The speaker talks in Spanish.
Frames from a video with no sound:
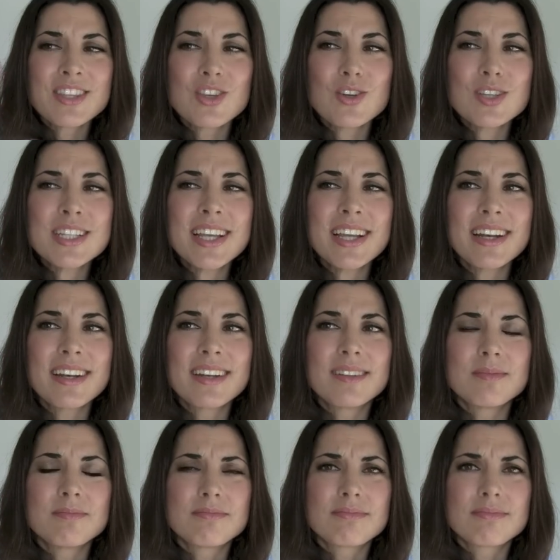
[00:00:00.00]
Yo es
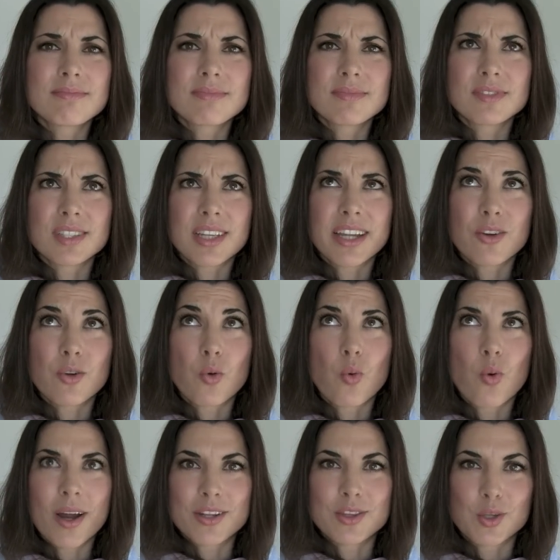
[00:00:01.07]
el creo,
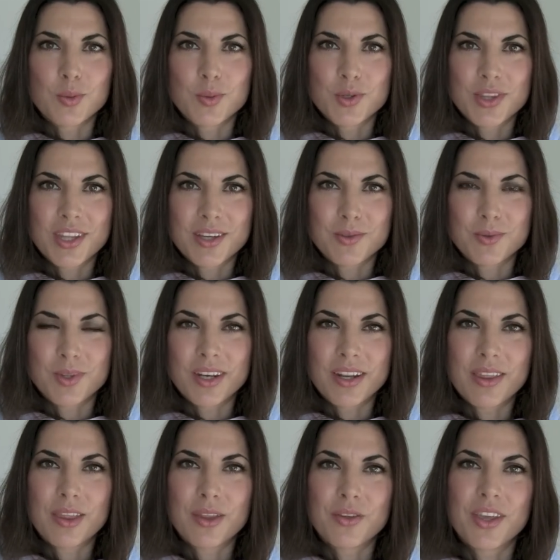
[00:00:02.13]
cuarto bote que
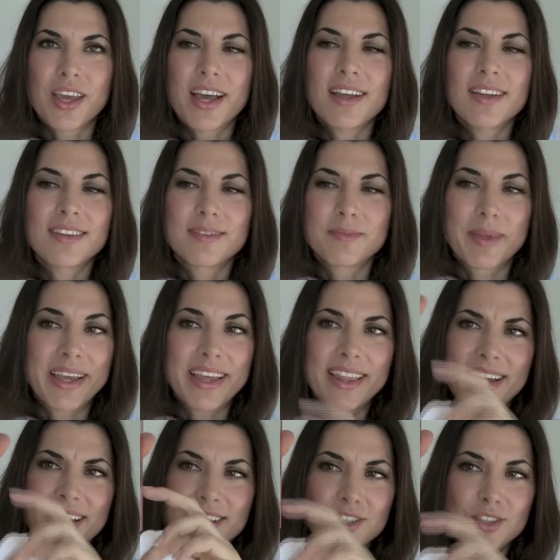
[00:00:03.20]
utilizo ya. Me
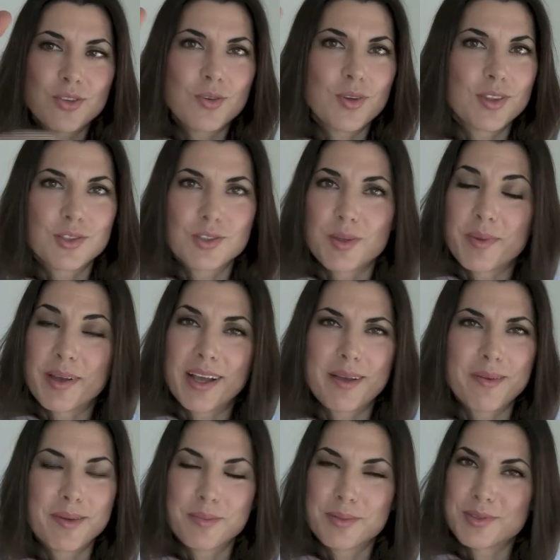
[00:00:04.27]
queda esto, cuando se me
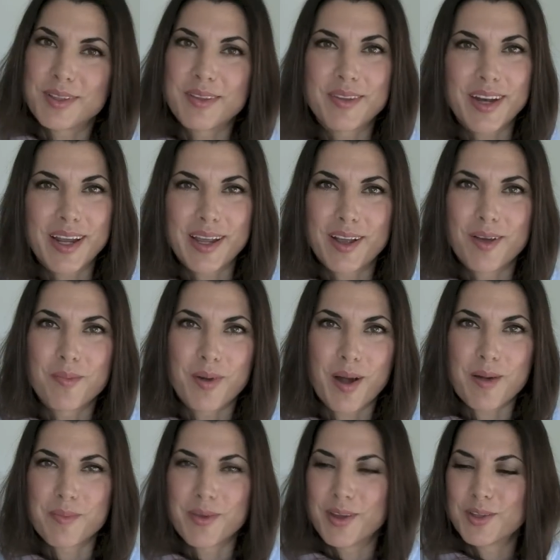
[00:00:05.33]
acabe pues tendré que
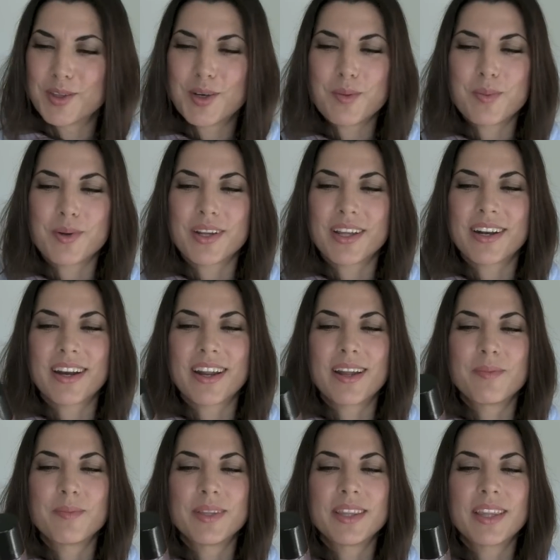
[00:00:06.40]
comprarme otro porque
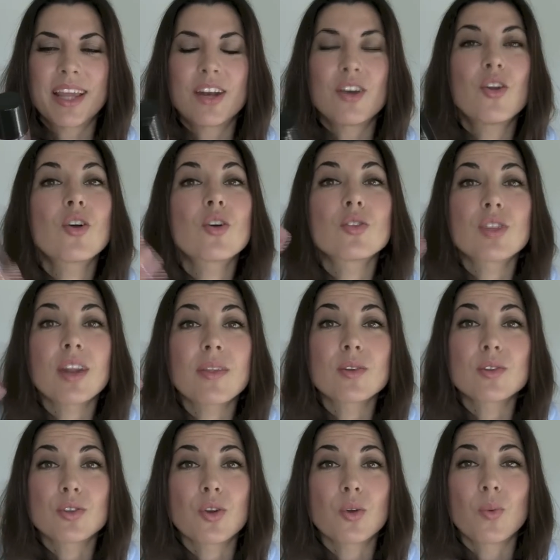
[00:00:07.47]
realmente no he encontrado
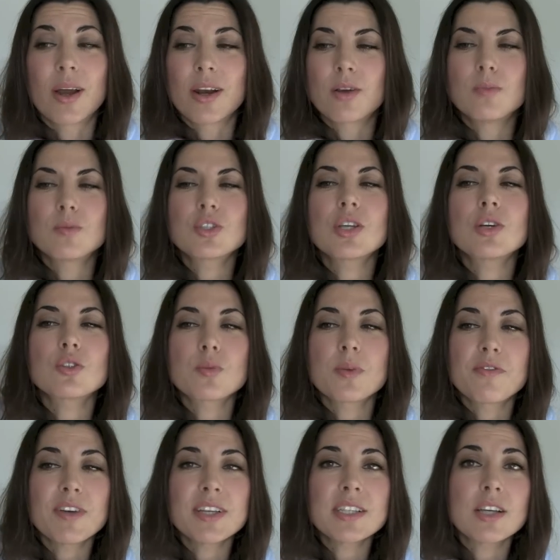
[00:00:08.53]
otro igual. Como os digo, es
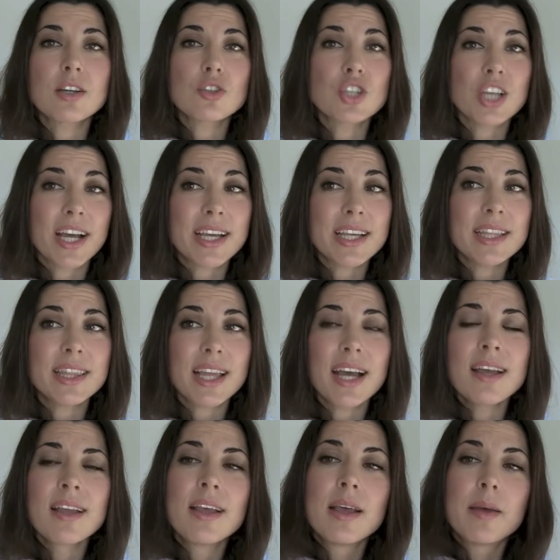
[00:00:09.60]
bifásico, se agita